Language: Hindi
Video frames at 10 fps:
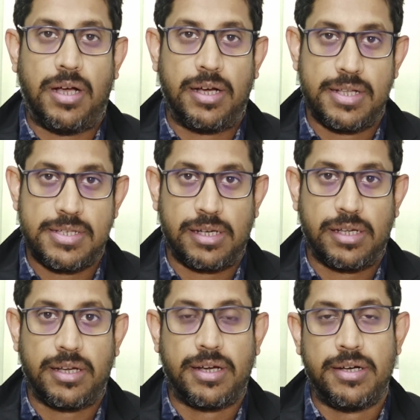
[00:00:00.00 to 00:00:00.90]
आगे चल
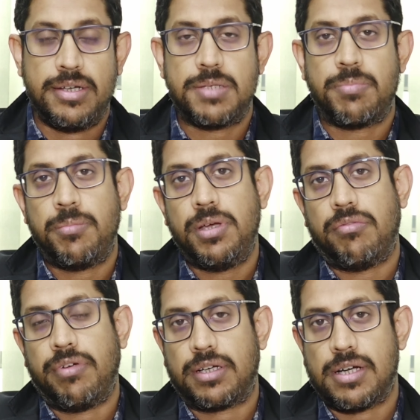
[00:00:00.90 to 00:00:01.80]
के किडनीज पे भी
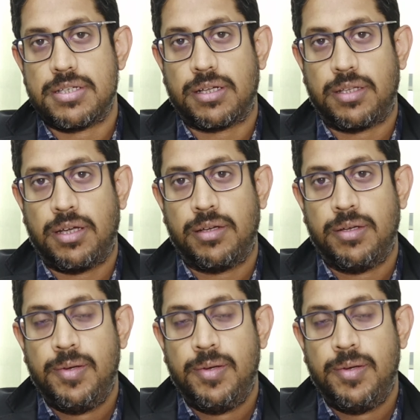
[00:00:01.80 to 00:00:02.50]
अफेक्ट कर सकता है